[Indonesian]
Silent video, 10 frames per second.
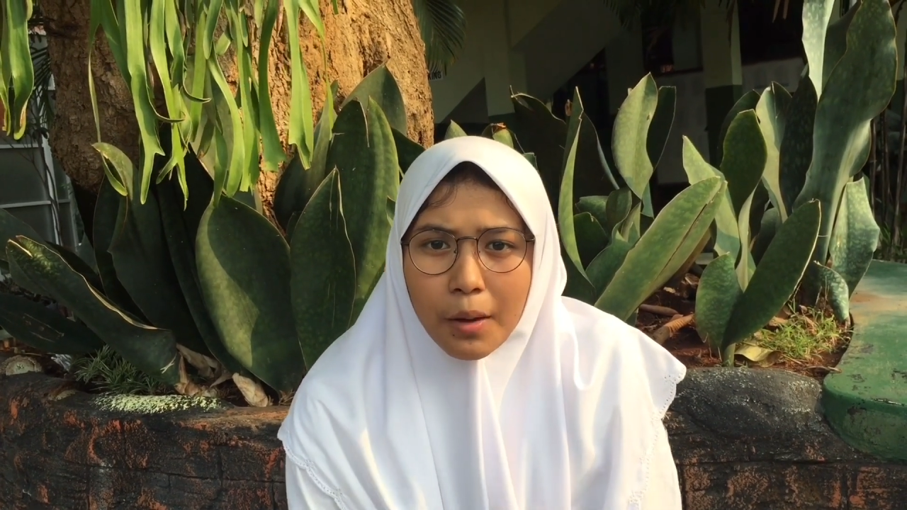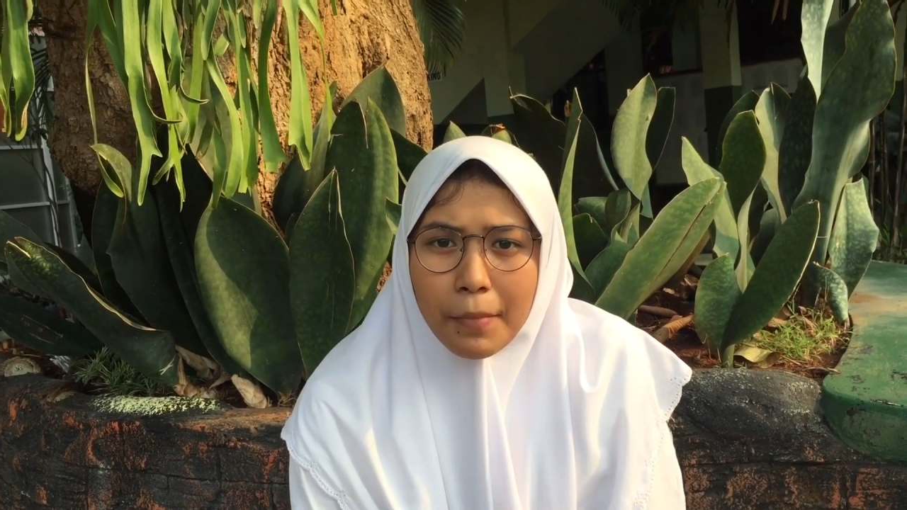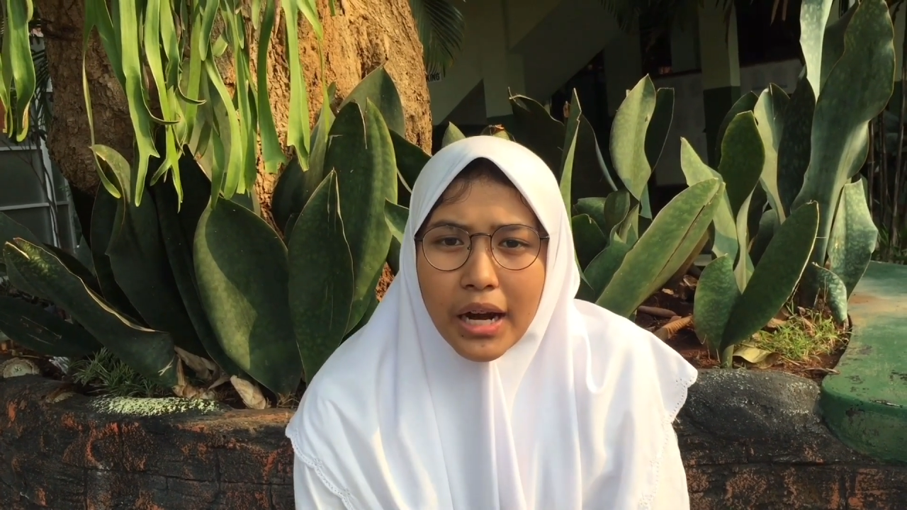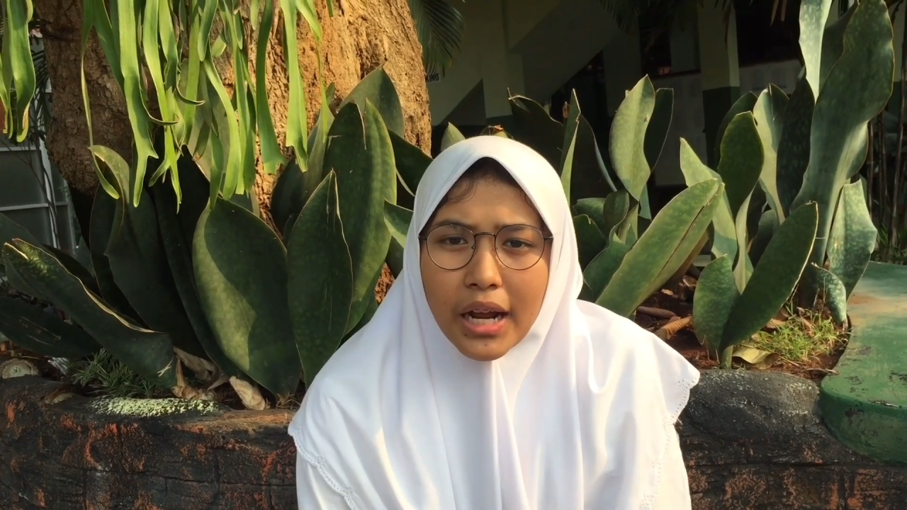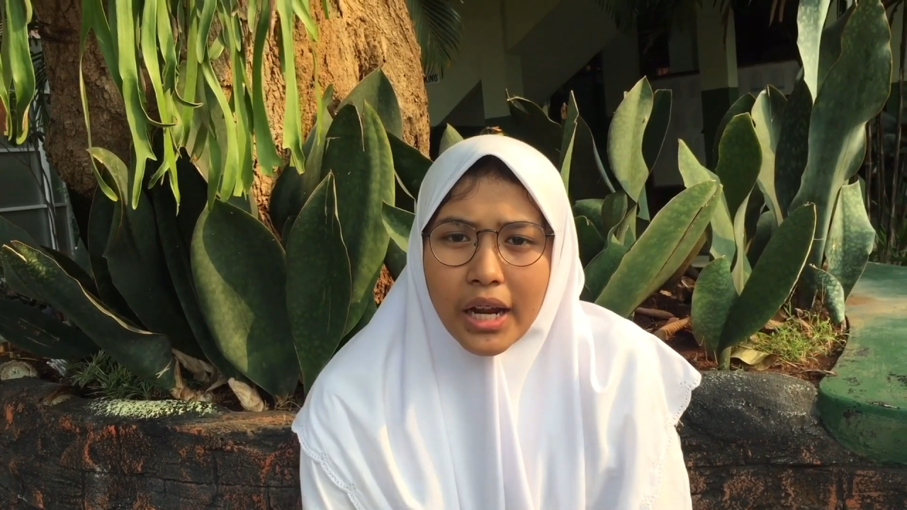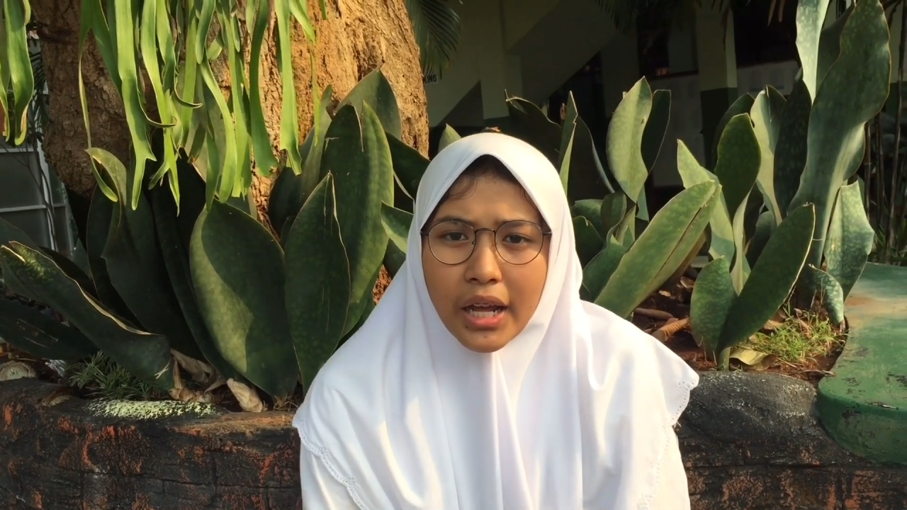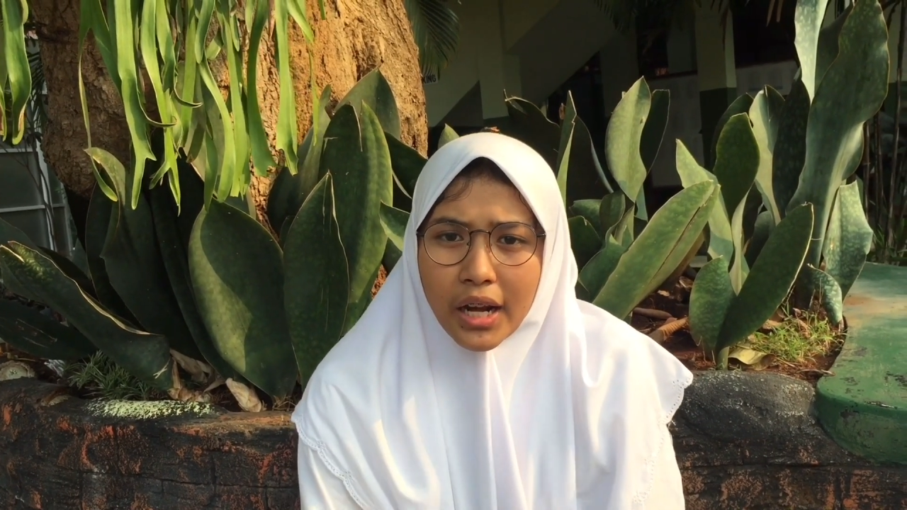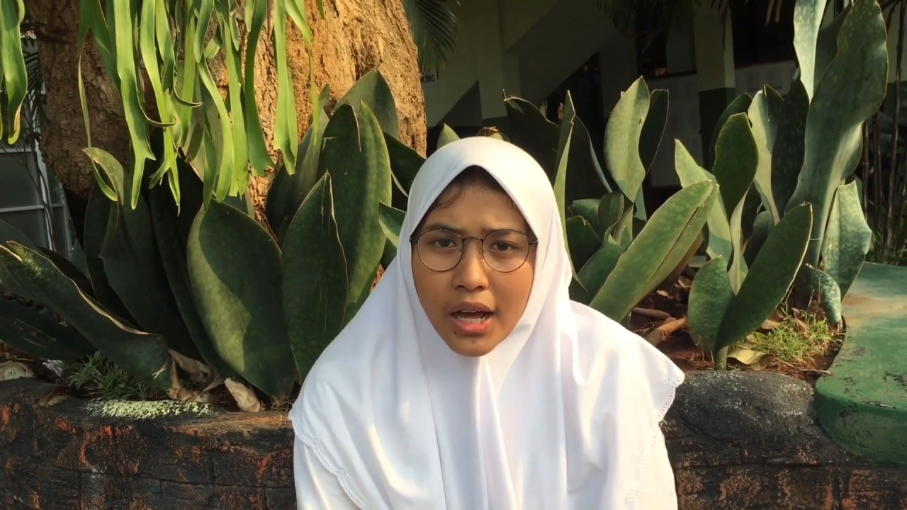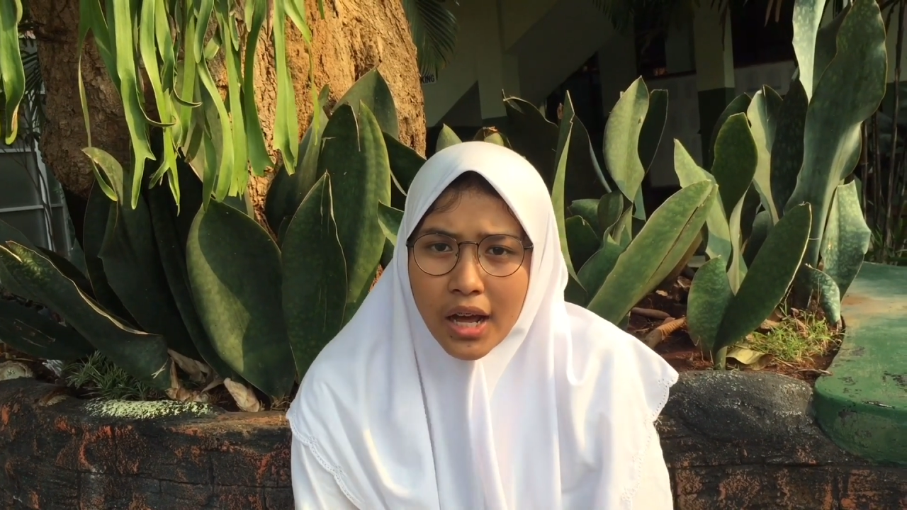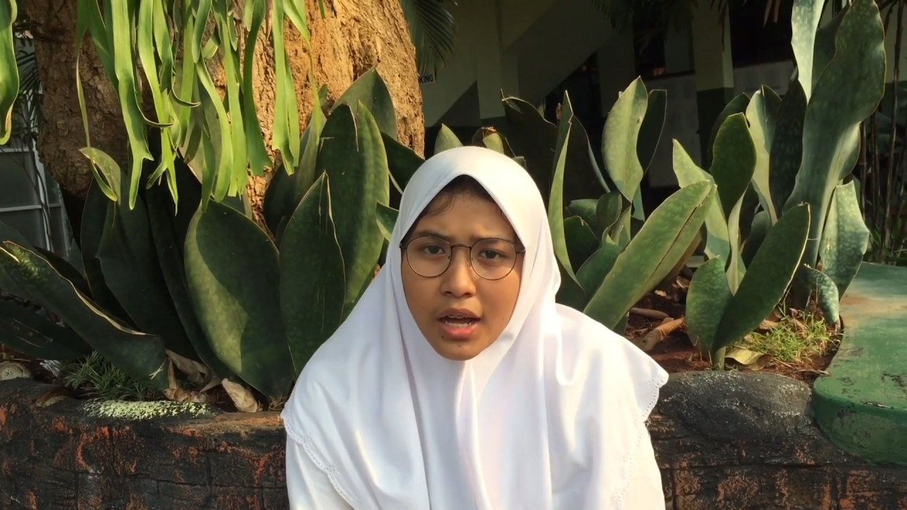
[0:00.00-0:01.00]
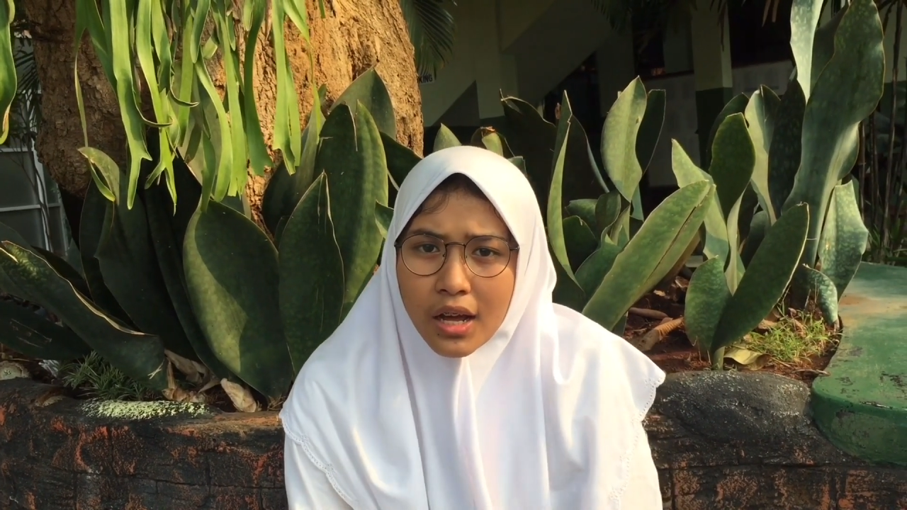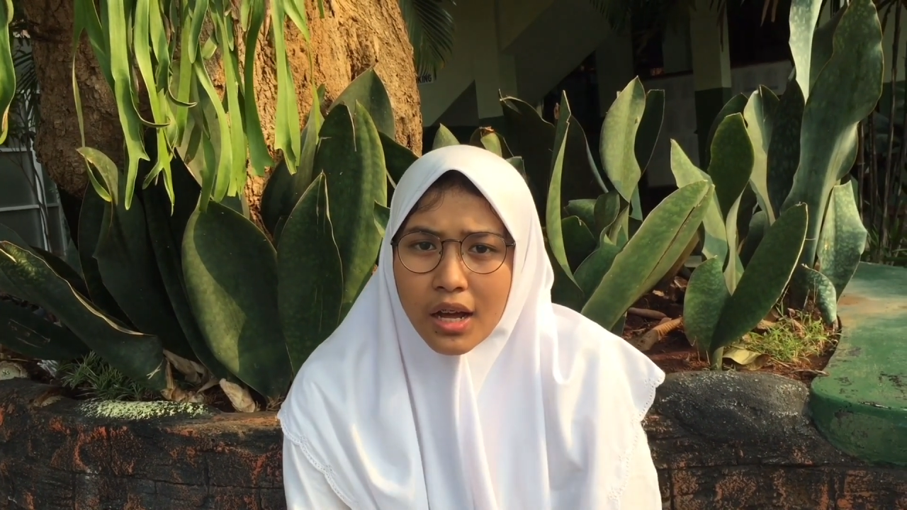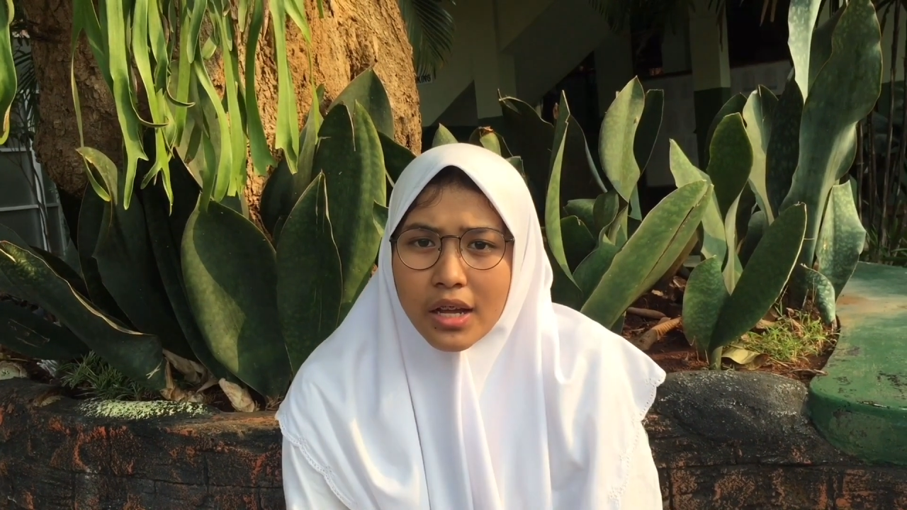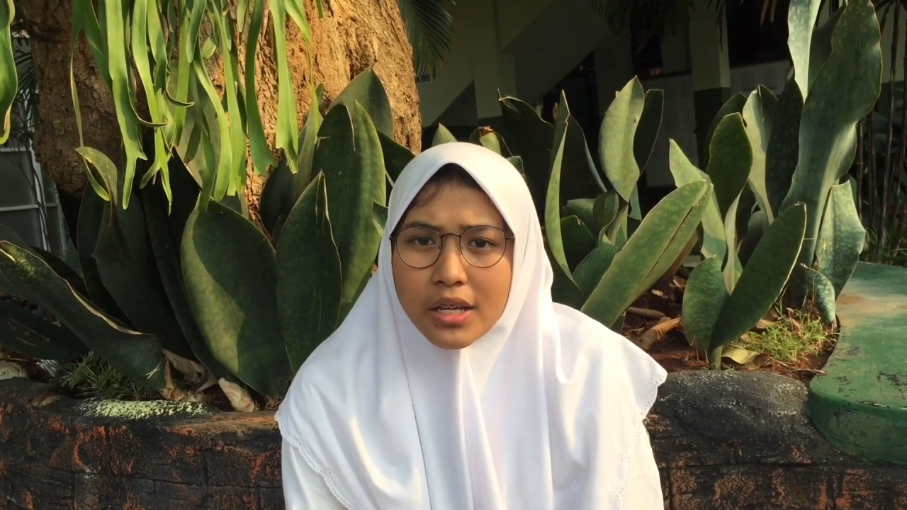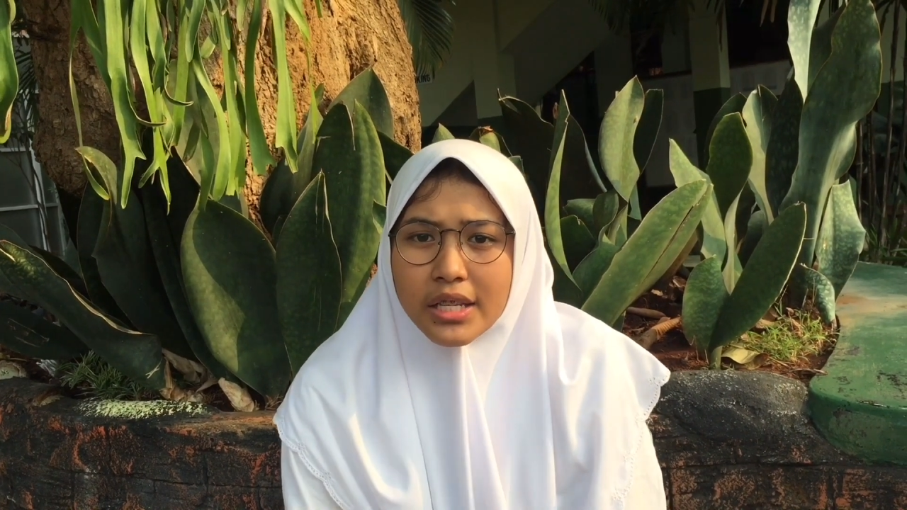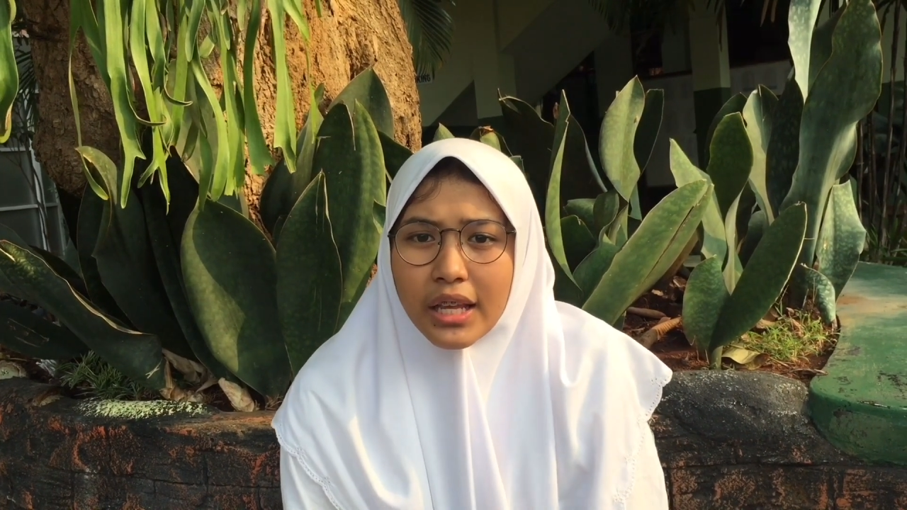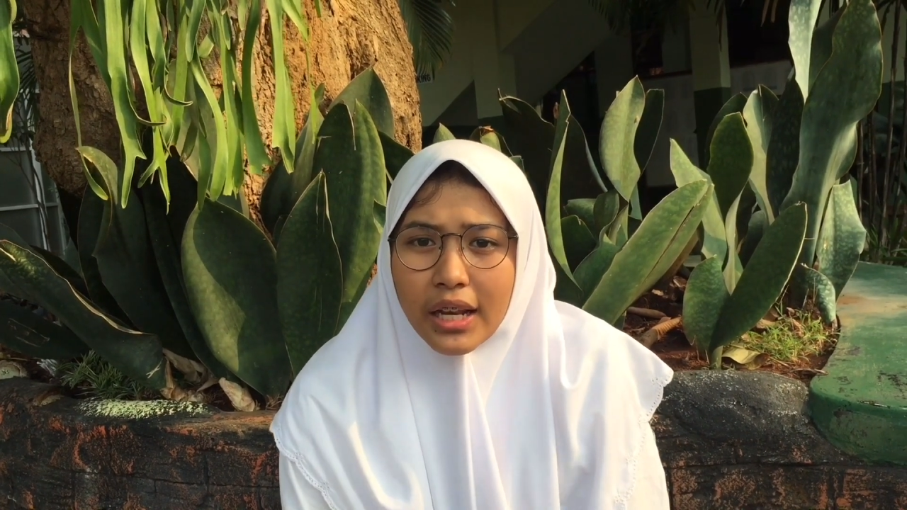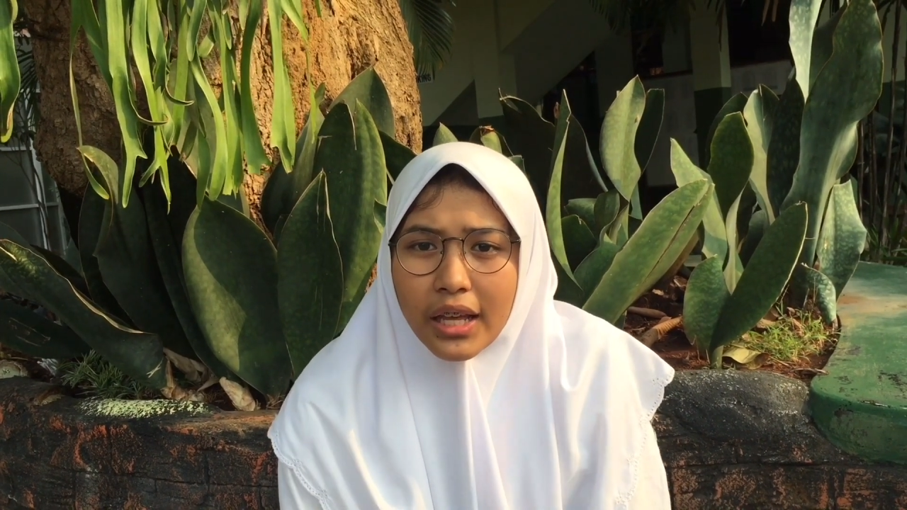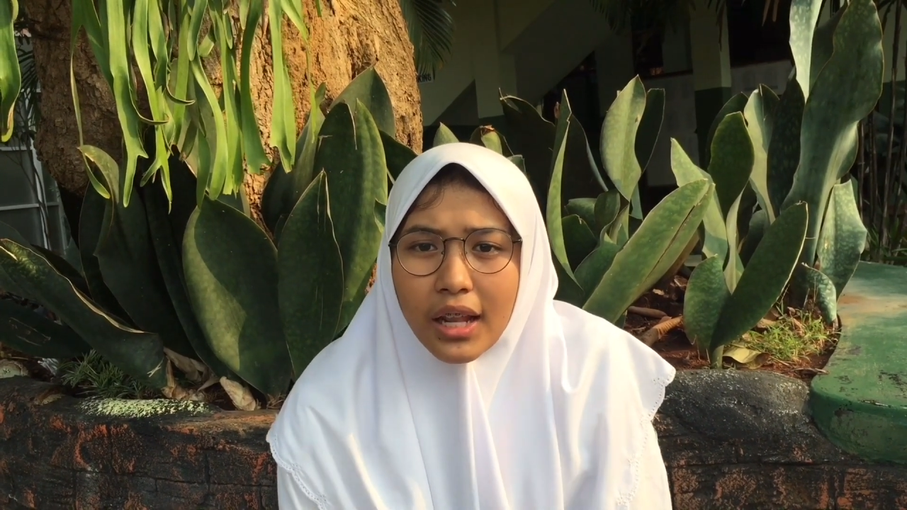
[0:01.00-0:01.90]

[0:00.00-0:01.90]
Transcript: maranehna silih